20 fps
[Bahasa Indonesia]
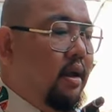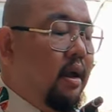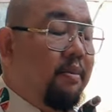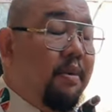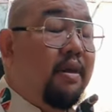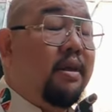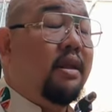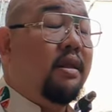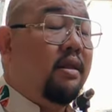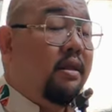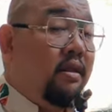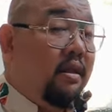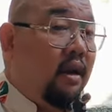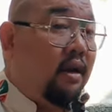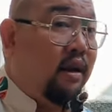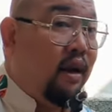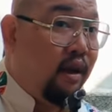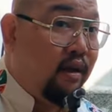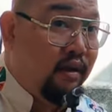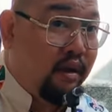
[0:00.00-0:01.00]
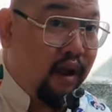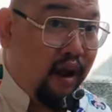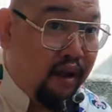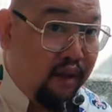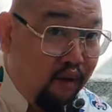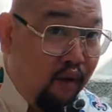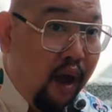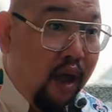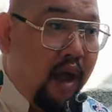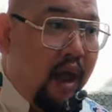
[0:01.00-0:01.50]
tapi deg-deg
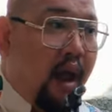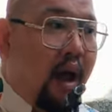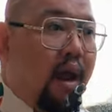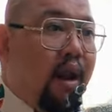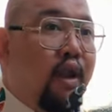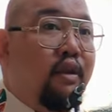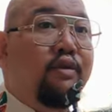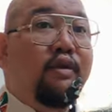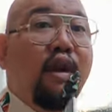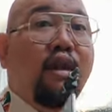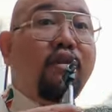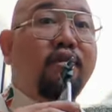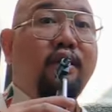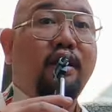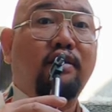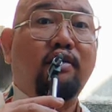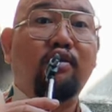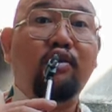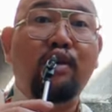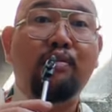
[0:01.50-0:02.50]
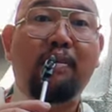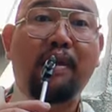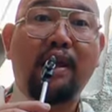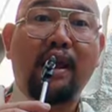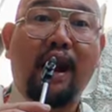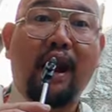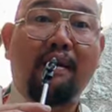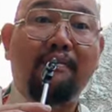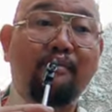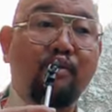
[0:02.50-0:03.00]
ser juga ya karena genset tuh di
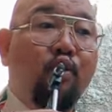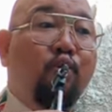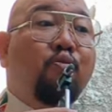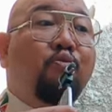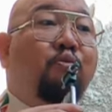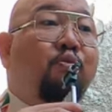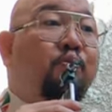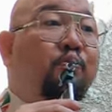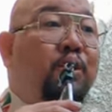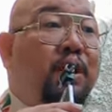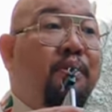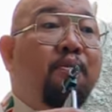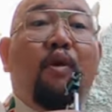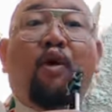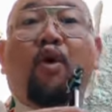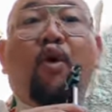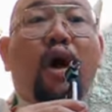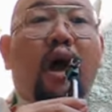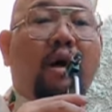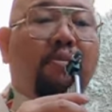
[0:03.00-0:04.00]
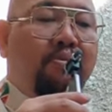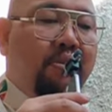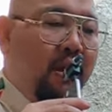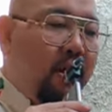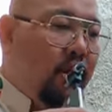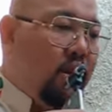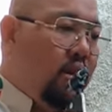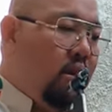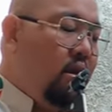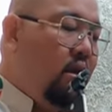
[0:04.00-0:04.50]
Bandar Lampung diborong
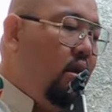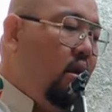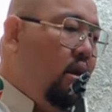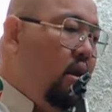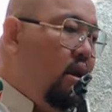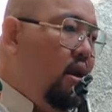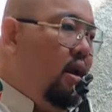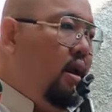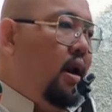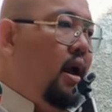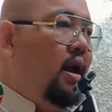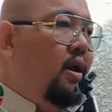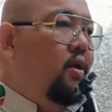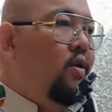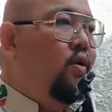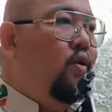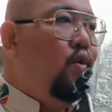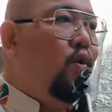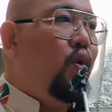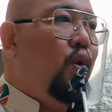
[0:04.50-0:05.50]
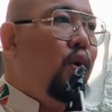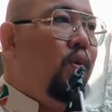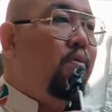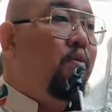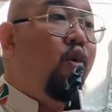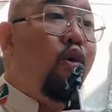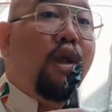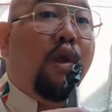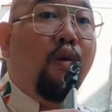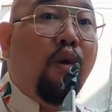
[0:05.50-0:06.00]
habis lalu
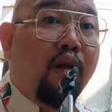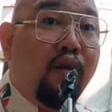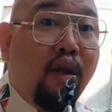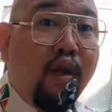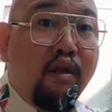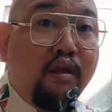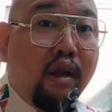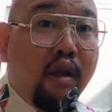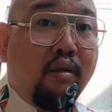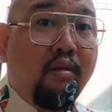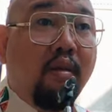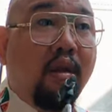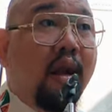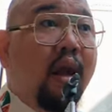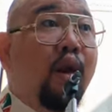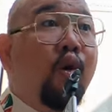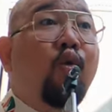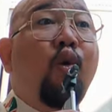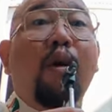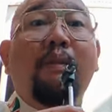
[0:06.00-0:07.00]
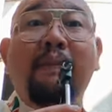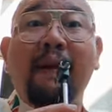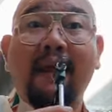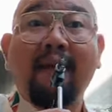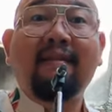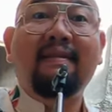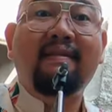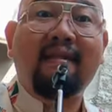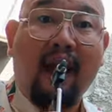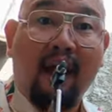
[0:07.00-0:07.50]
mau nyewa genset
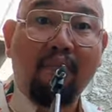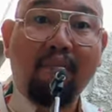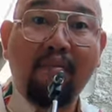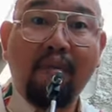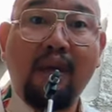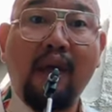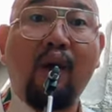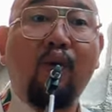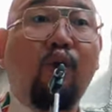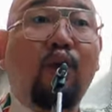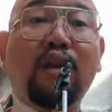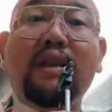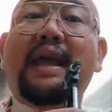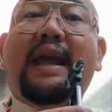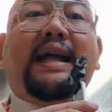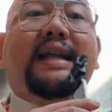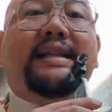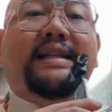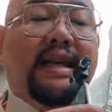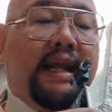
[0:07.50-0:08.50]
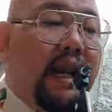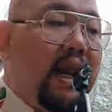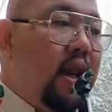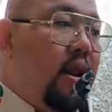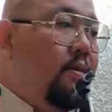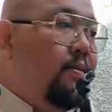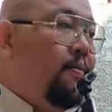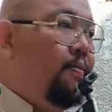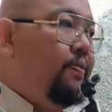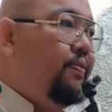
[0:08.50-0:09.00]
12 jam yang wattnya
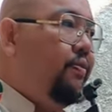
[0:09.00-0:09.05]
kecil